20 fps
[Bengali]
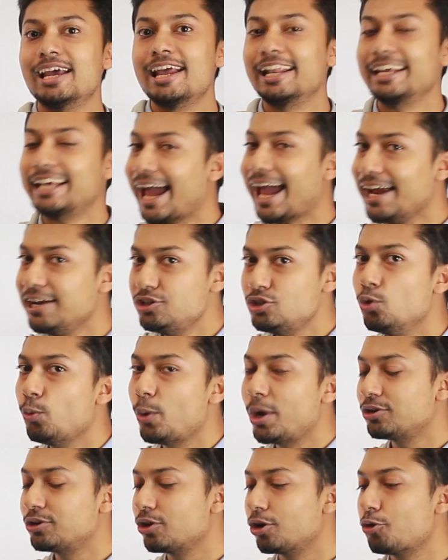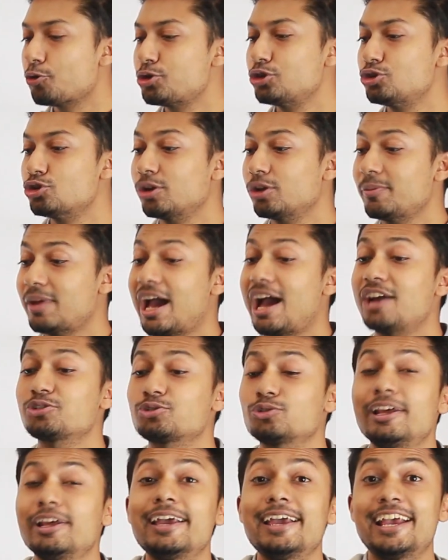নাকি একটু ওয়েট করা উচিত যখন আমি
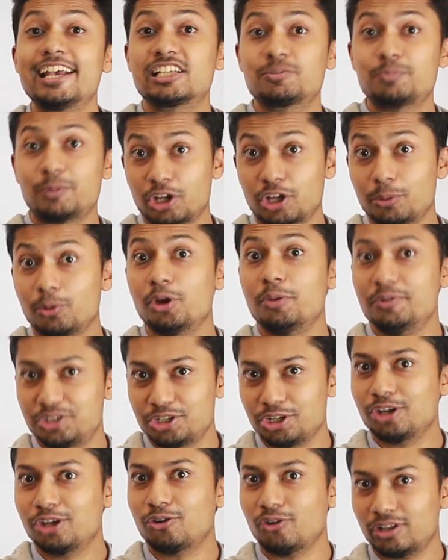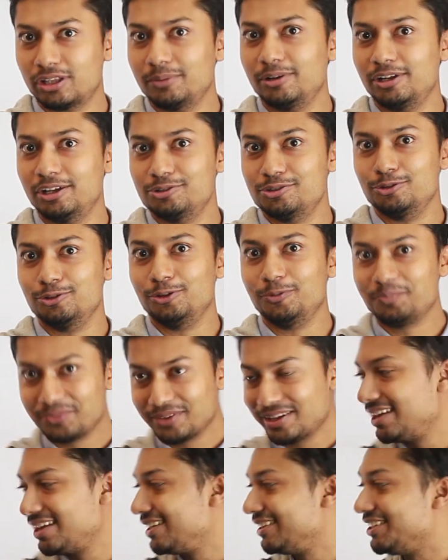আসলে এক্সপার্ট হবো ওই বিষয় নিয়ে কথা বলার জন্য
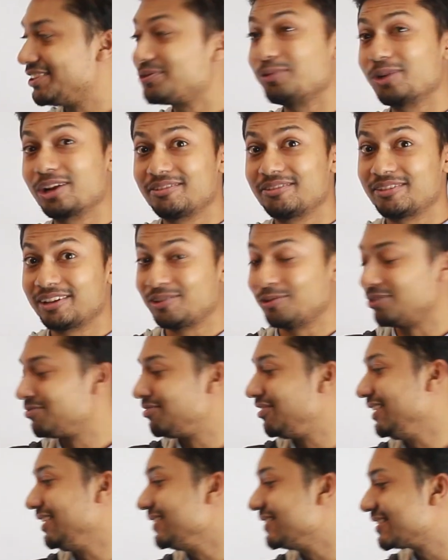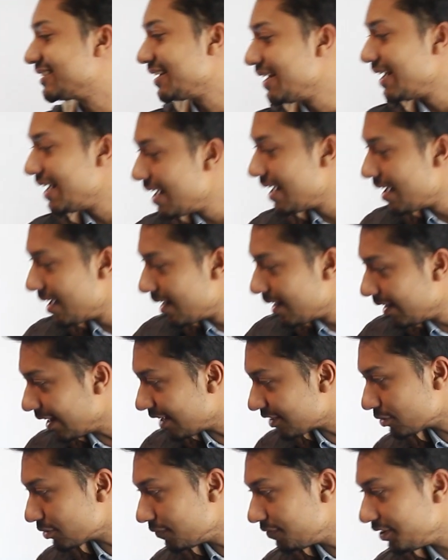দিস ওয়ান অফ দ্য কমপ্লেন্স
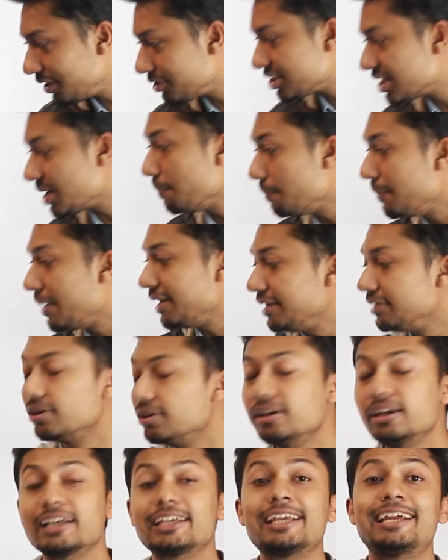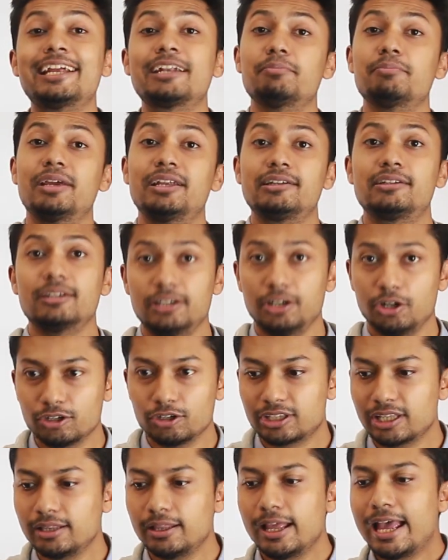লাস্ট কমপ্লেন হচ্ছে মেন্টর নাকি গেট মেন্টার
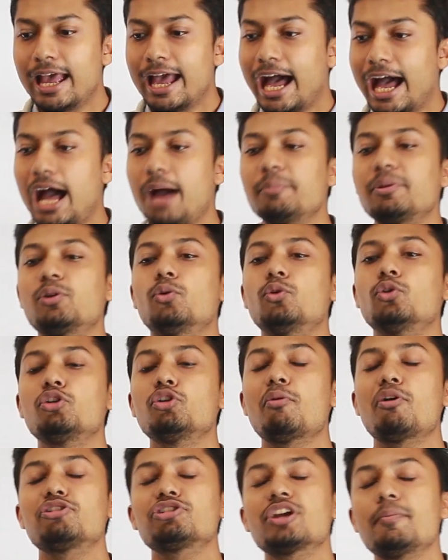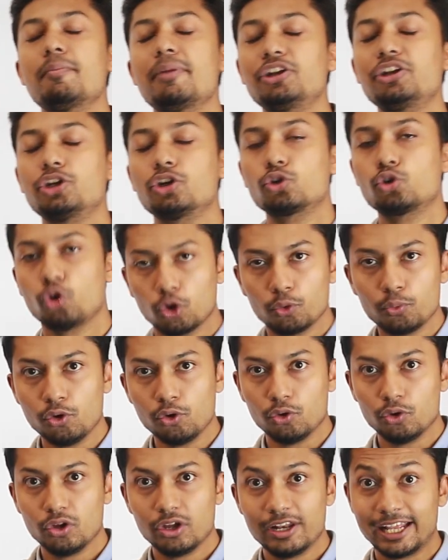অর্থাৎ আমি অন্য মানুষকে মেন্টর করবো
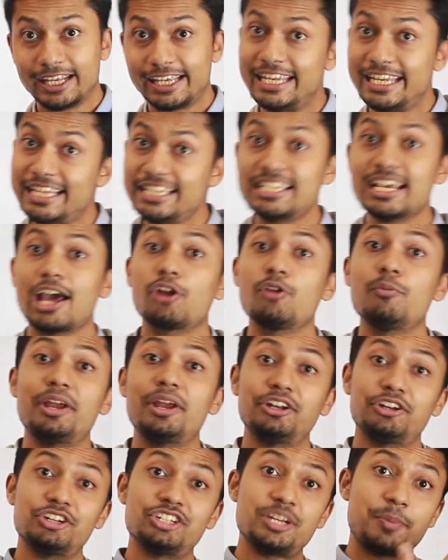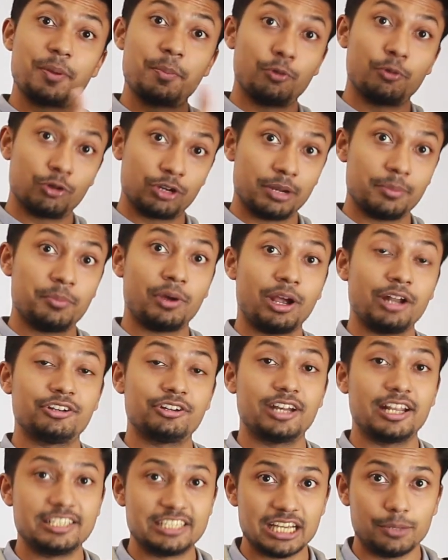নাকি নিজে আরও মেন্টরশিপের প্রোগ্রাম
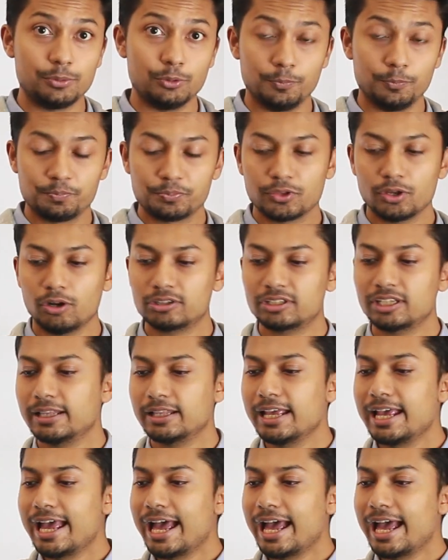আন্ডারে যাব অর্থাৎ